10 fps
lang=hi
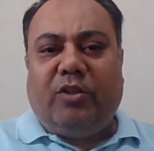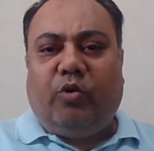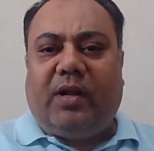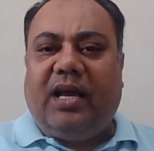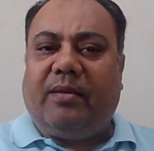तो
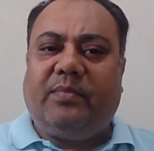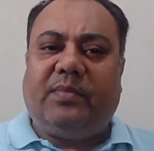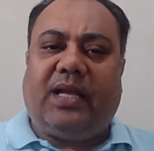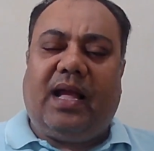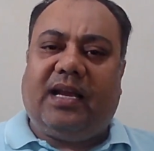गर्म
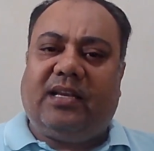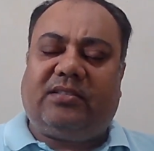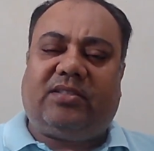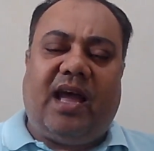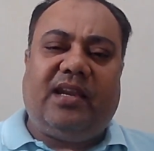अगर
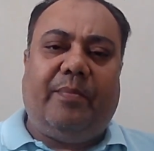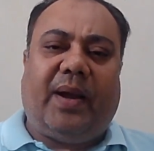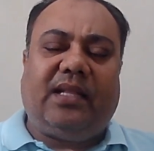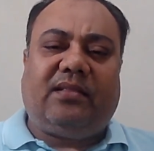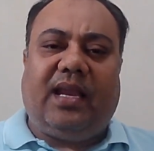स्थान की
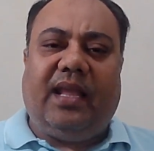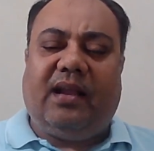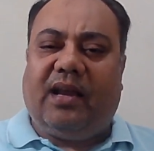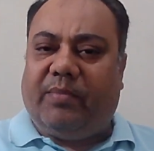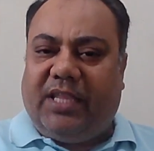बात करें
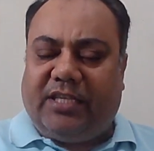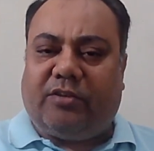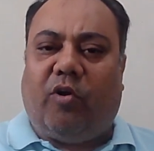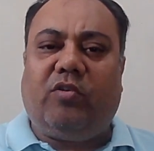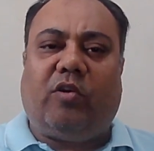गर्म देश कौन